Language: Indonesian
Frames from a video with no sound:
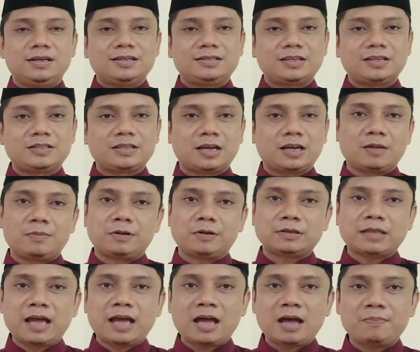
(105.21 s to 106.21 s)
Secara
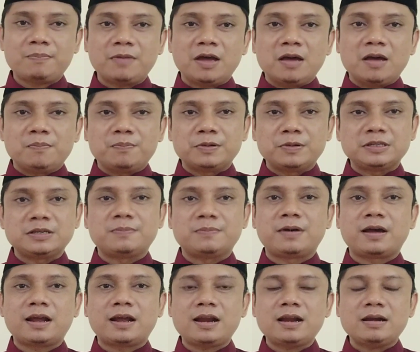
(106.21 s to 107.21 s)
bertahap,
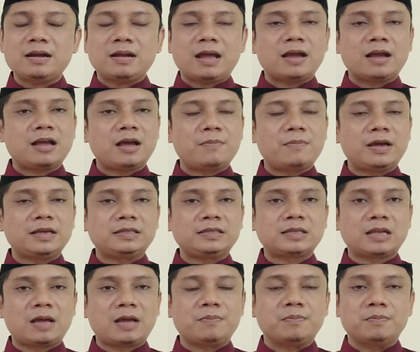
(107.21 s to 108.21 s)
penyebaran agama
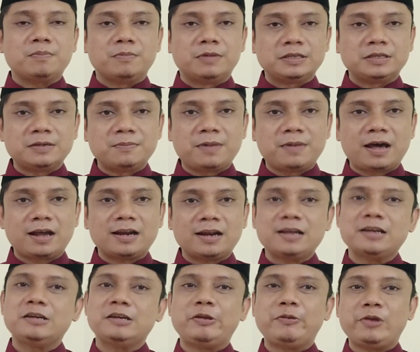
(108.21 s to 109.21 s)
Islam menyebar
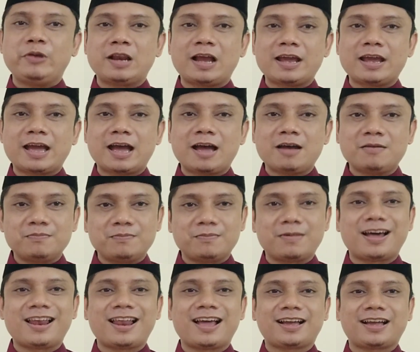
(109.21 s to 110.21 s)
di wilayah
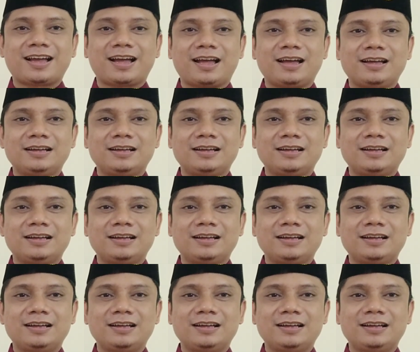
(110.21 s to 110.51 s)
Malaka.